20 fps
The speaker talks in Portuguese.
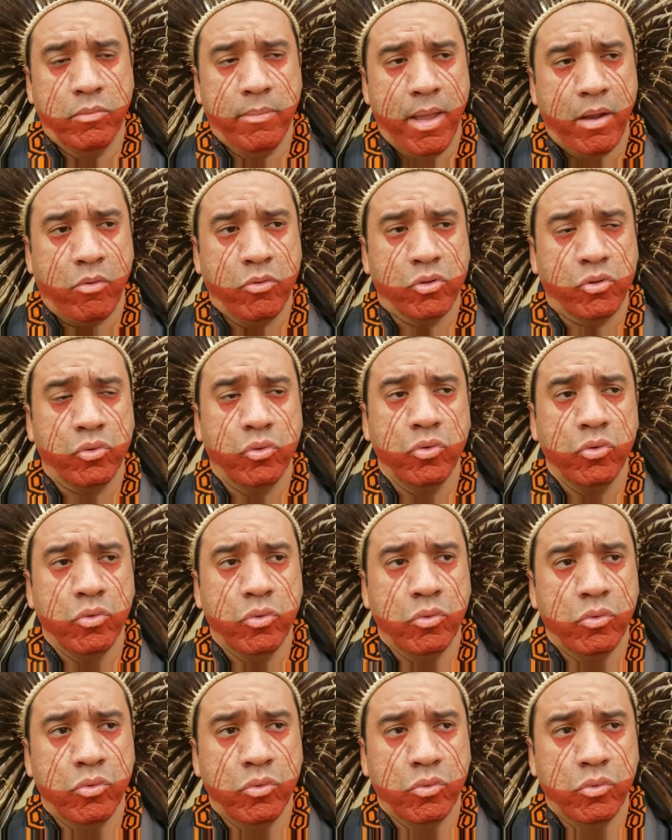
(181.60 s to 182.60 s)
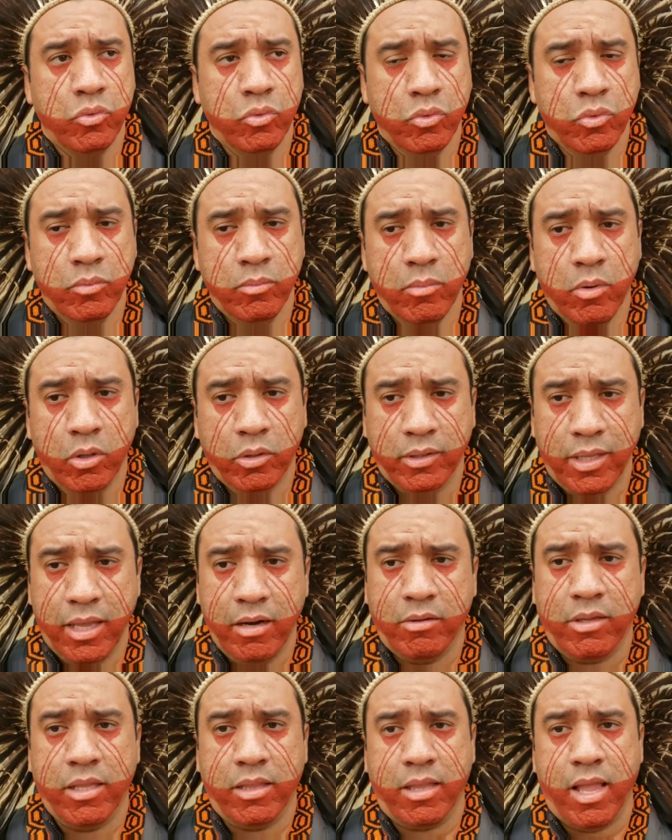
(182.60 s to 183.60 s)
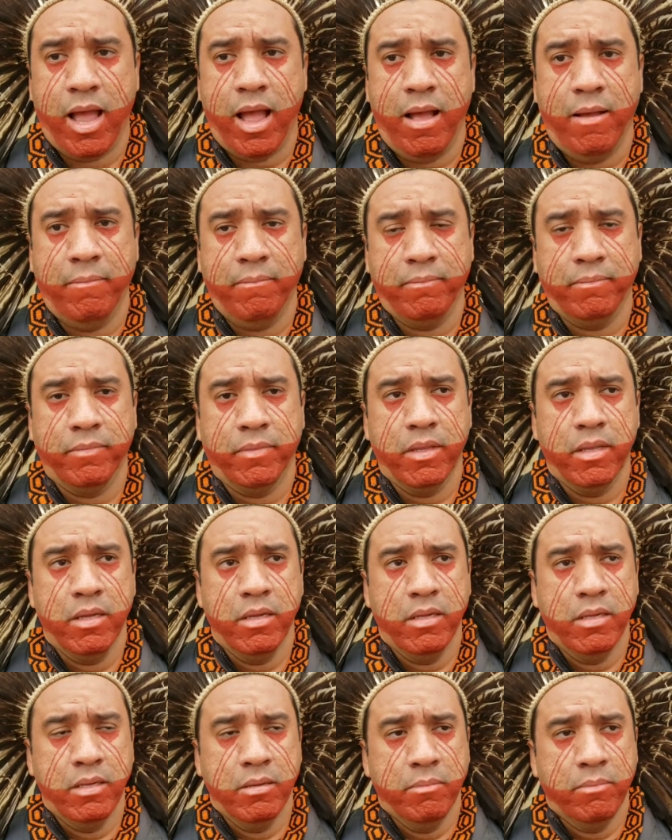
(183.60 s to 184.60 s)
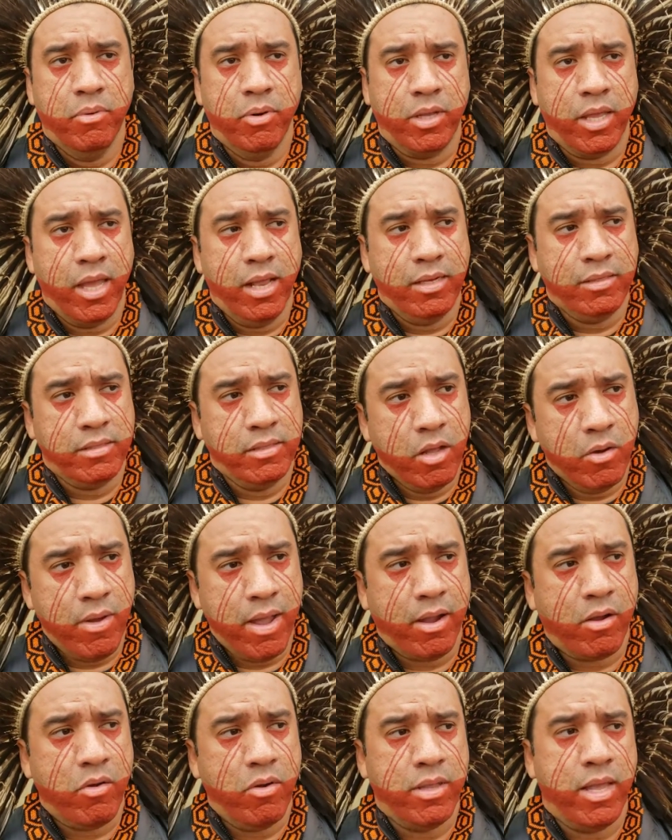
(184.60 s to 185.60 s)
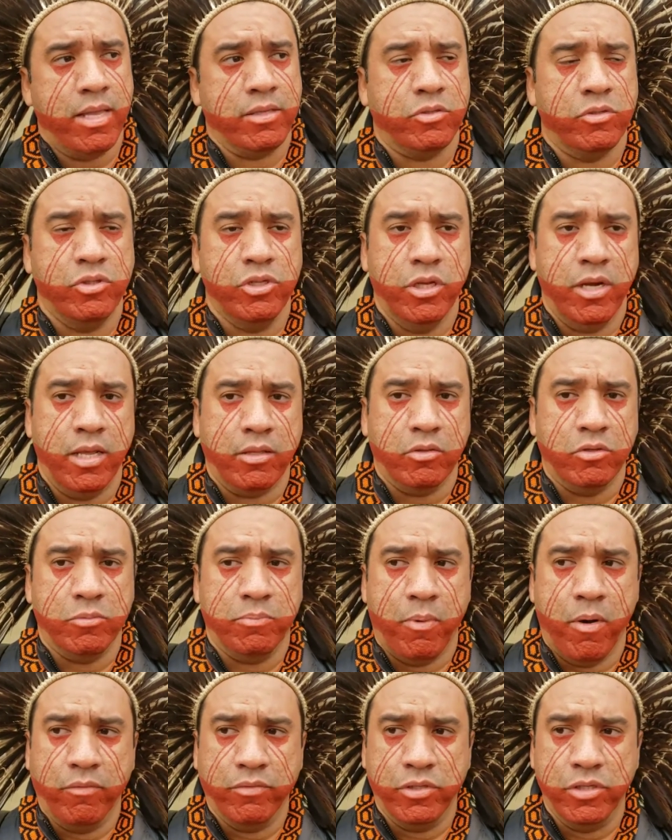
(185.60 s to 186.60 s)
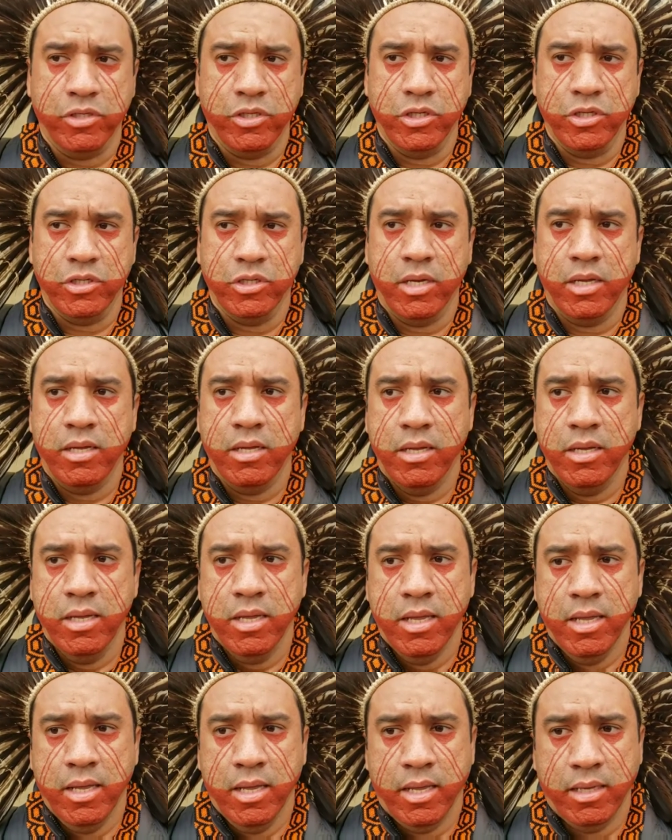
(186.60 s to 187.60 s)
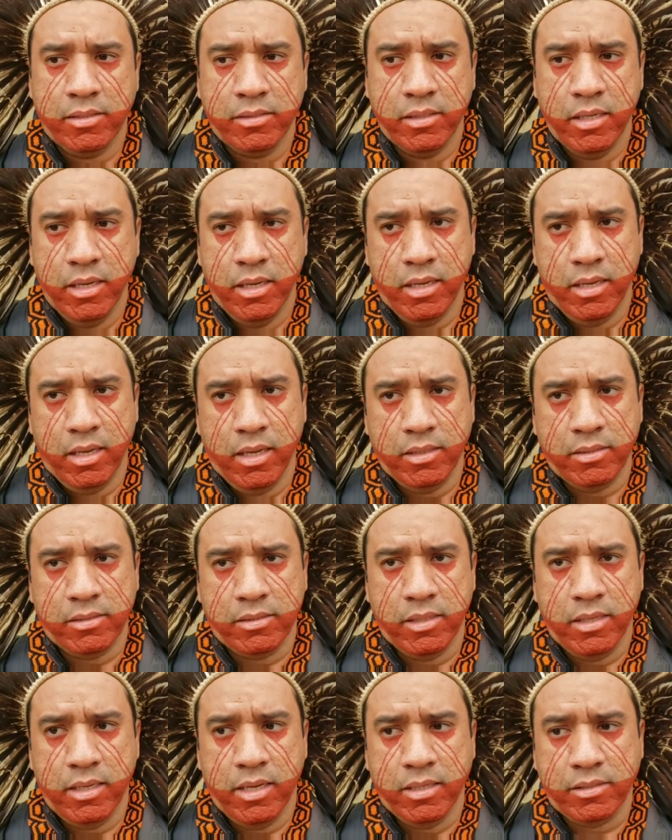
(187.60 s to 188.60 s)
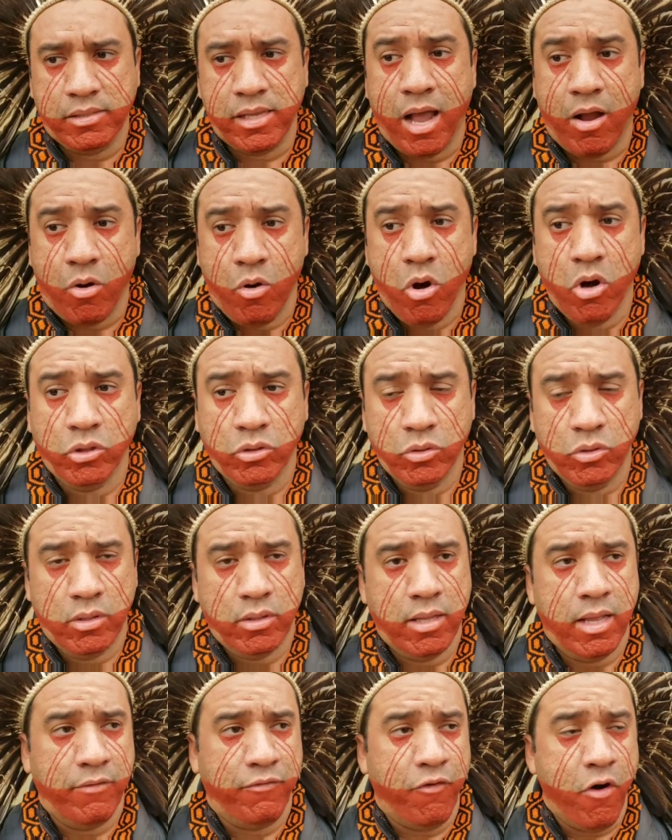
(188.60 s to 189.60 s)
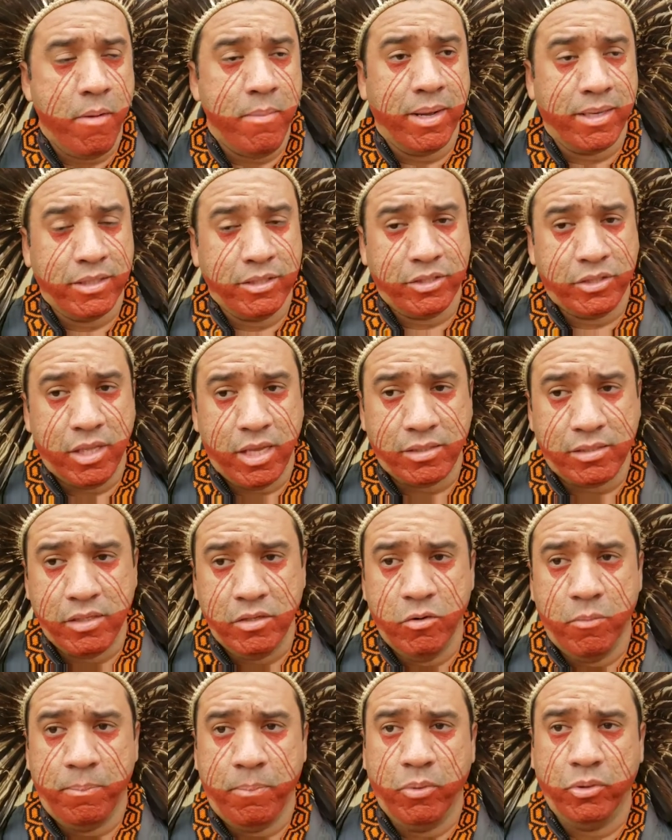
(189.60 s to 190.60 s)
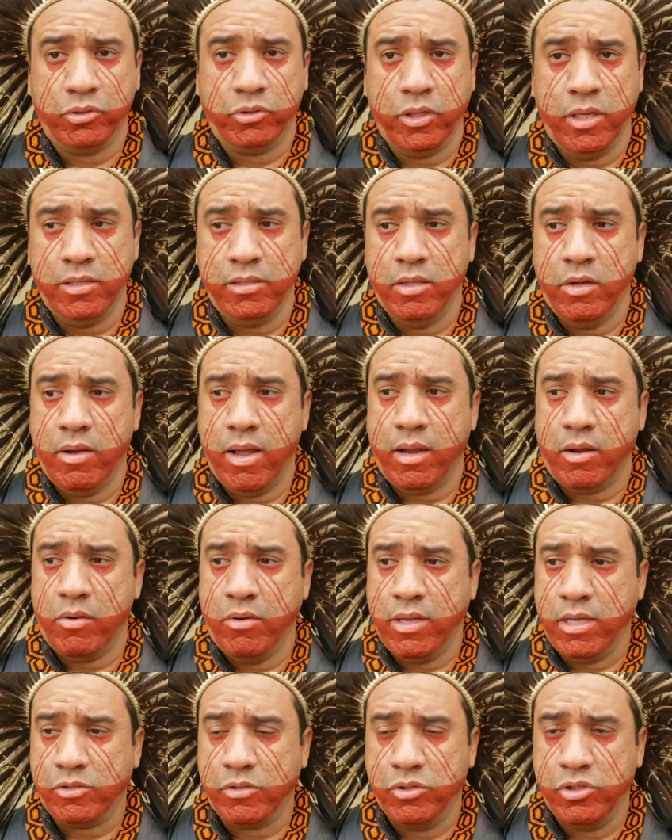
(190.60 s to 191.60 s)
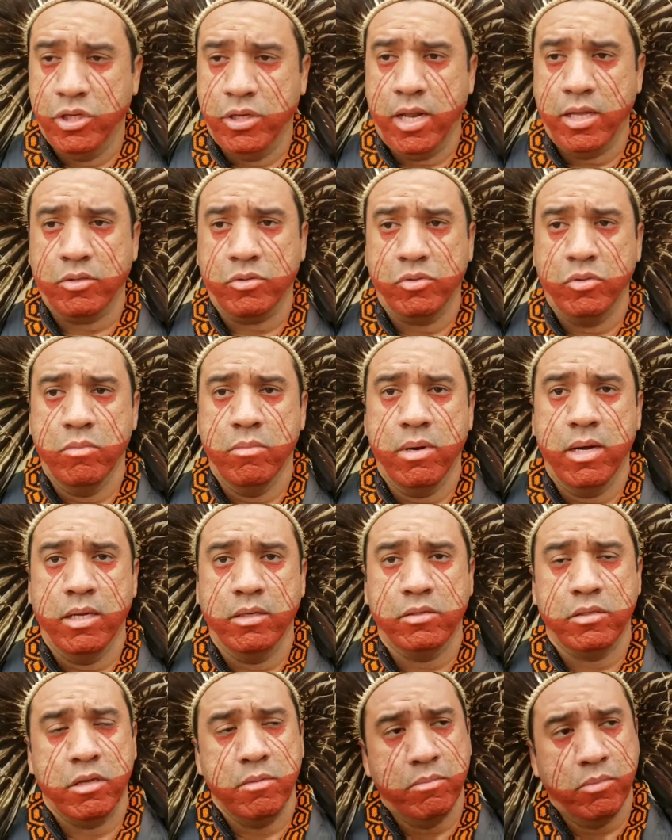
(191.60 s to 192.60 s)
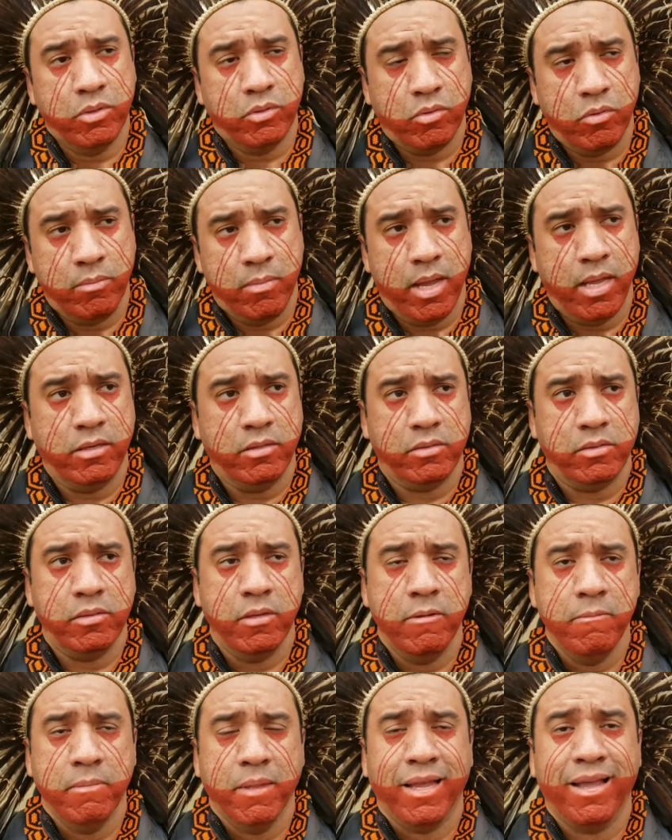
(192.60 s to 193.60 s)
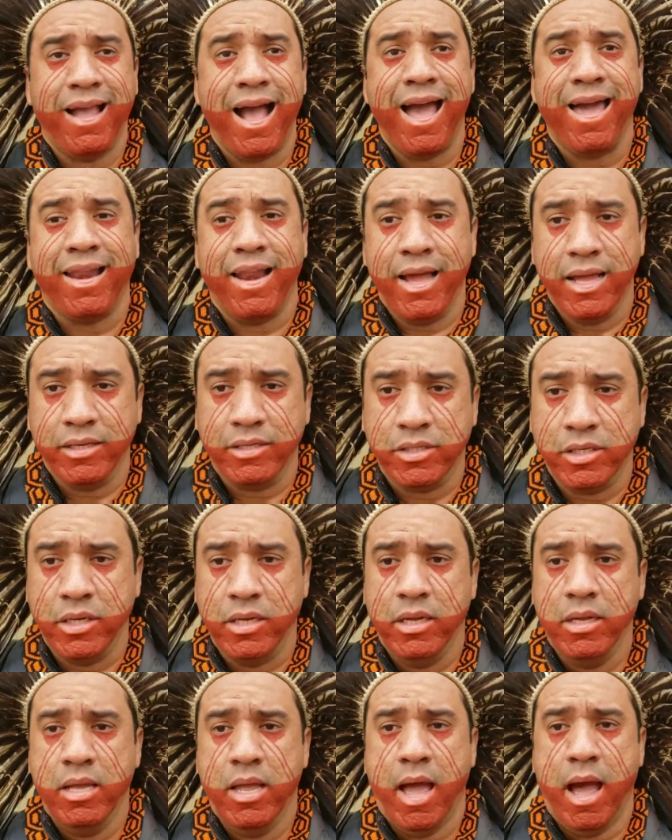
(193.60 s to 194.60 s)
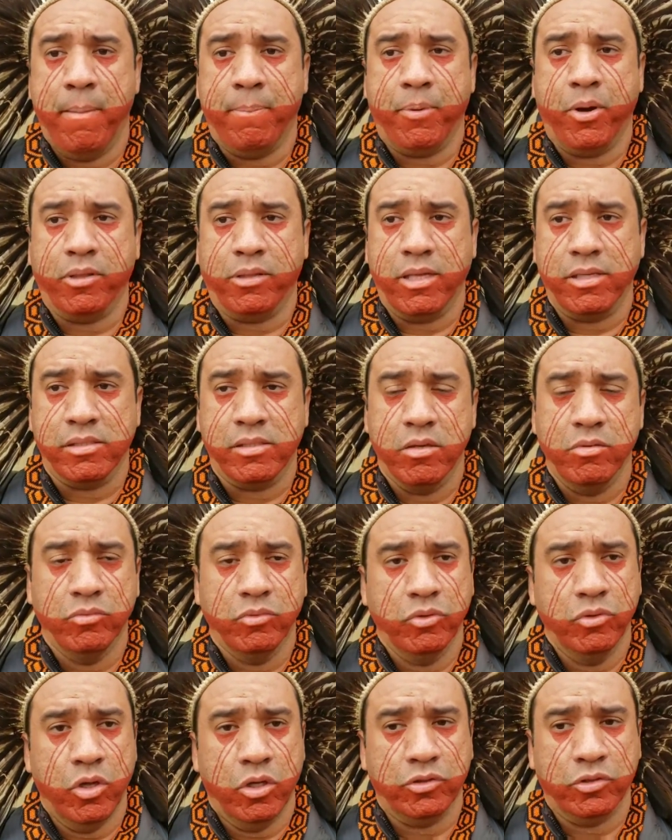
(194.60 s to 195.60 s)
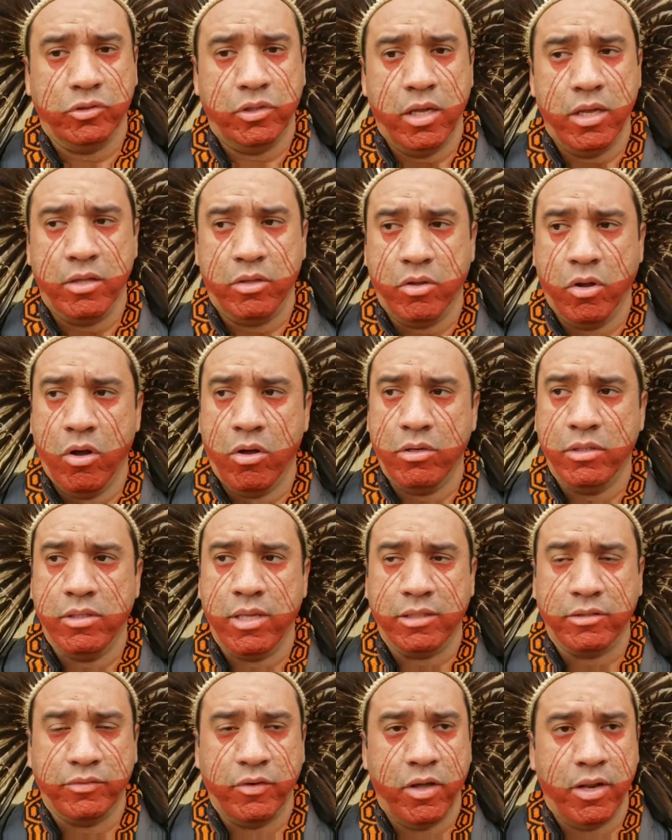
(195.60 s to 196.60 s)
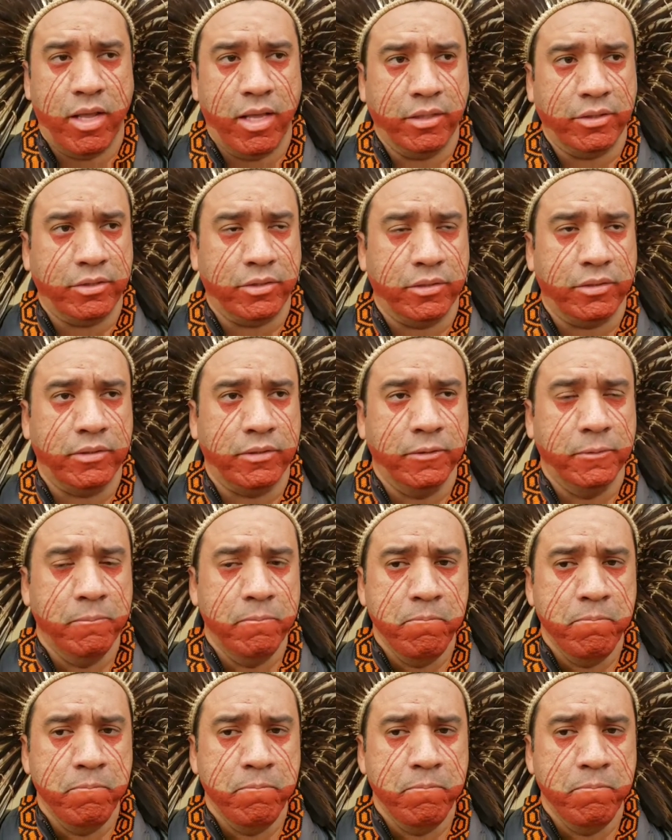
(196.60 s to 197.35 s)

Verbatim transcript: do Mercosul no modelo que está, porque eles não reconhecem os direitos dos povos indígenas. Esse, esse, esse acordo, na forma que está sendo posto, eles não reconhecem os direitos humanos e muito menos garante a proteção dos nossos territórios e das florestas,